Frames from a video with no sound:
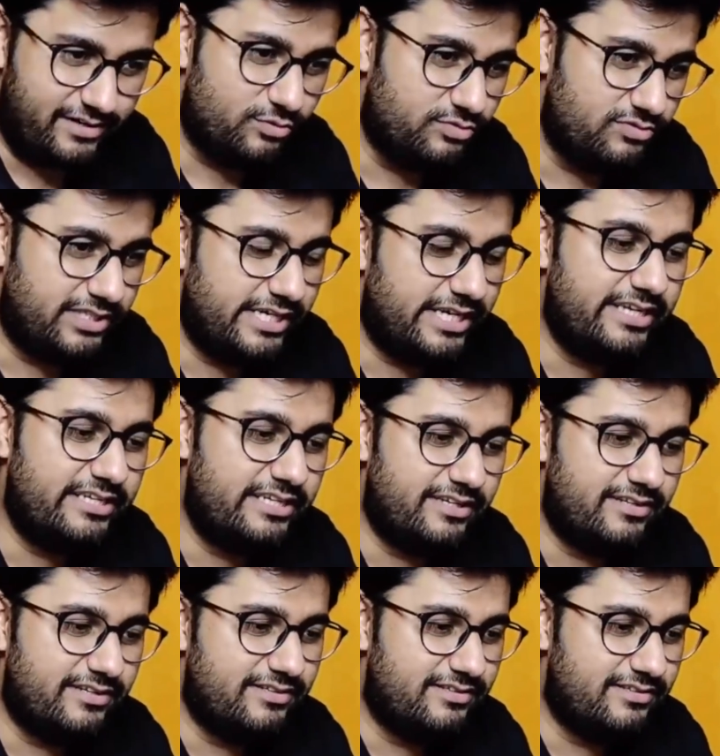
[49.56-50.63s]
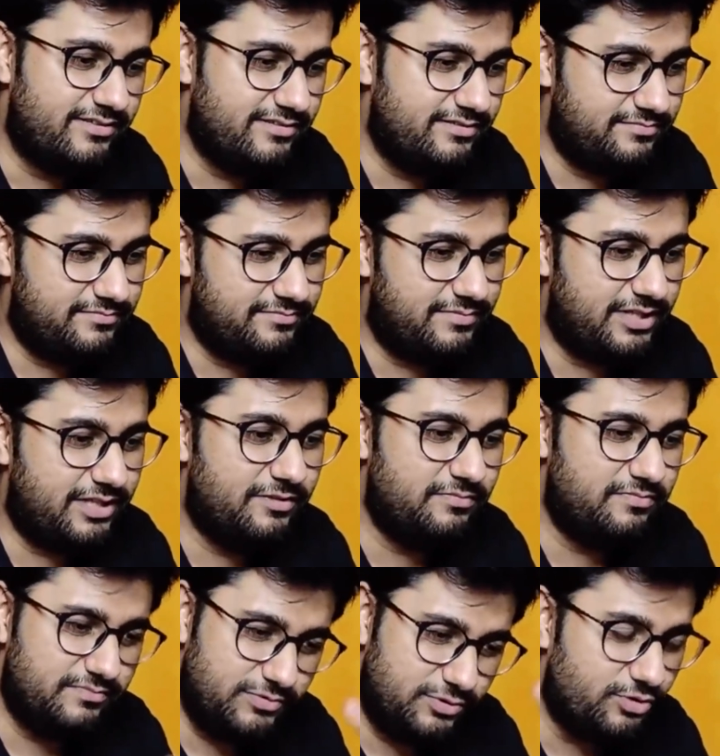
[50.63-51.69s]
हैं कुछ नया नहीं करते थे
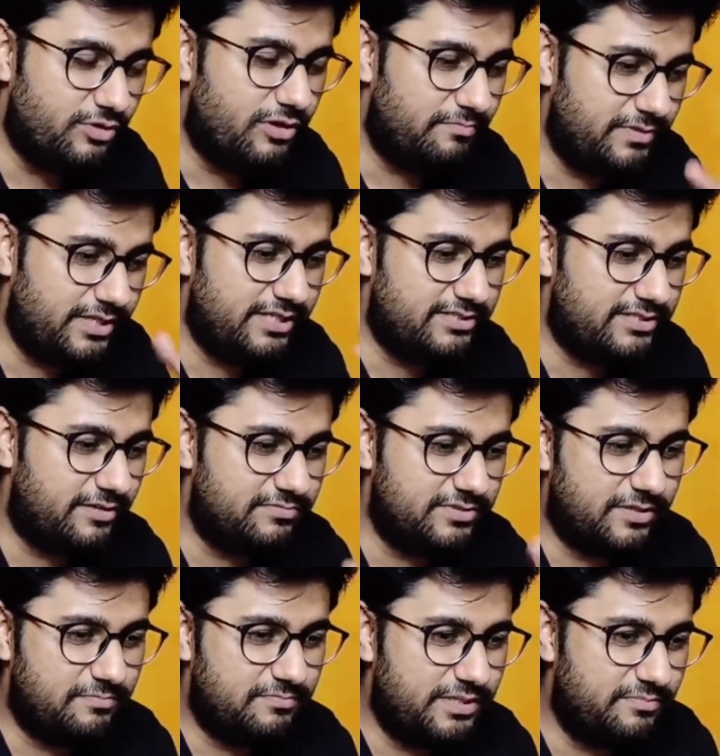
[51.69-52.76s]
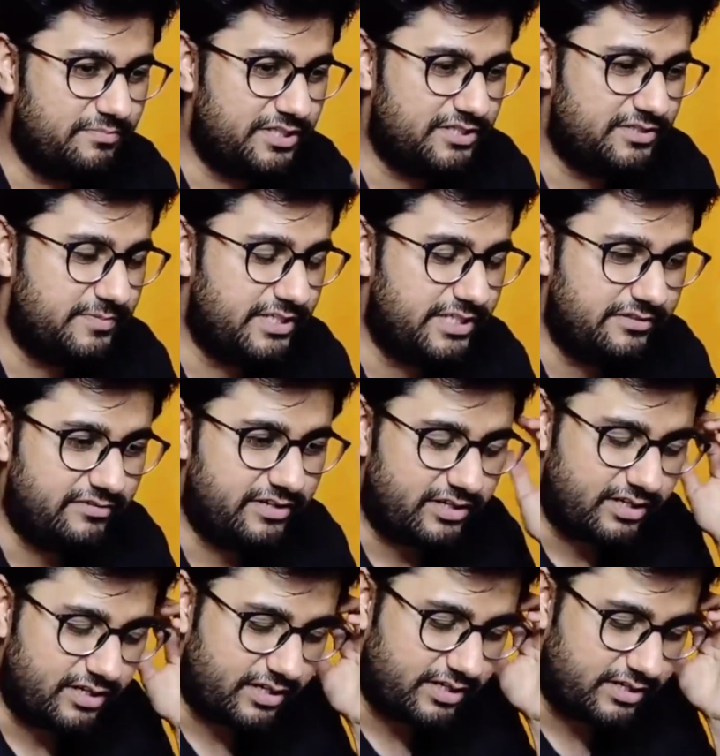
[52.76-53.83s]
मतलब जो अपने हिसाब से अपने पेस पे रिवर्क
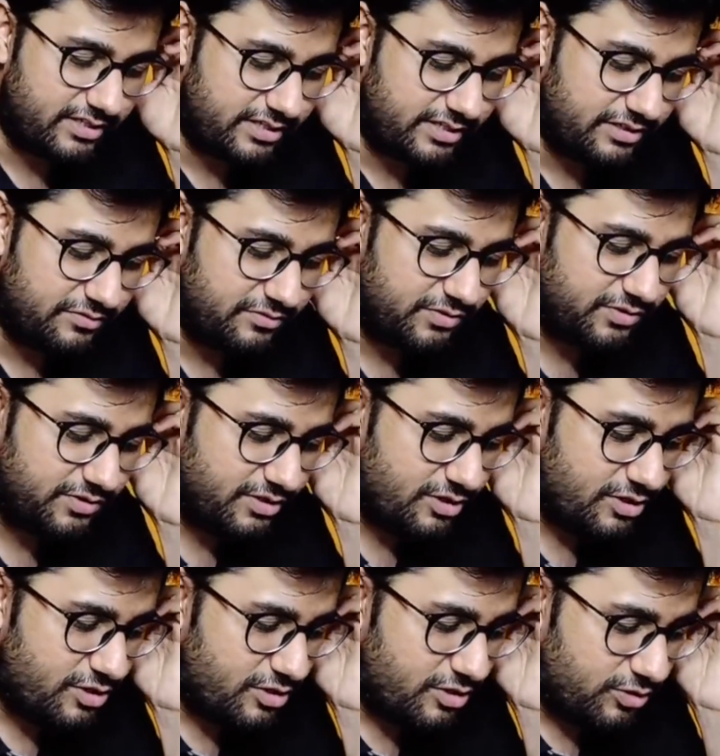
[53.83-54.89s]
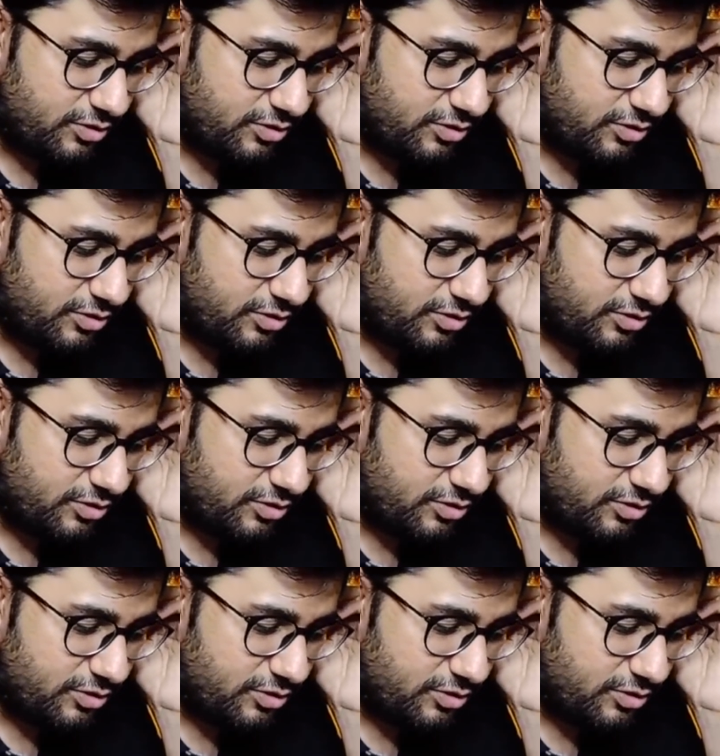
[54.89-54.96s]
कर रहे थे ये वो hmm.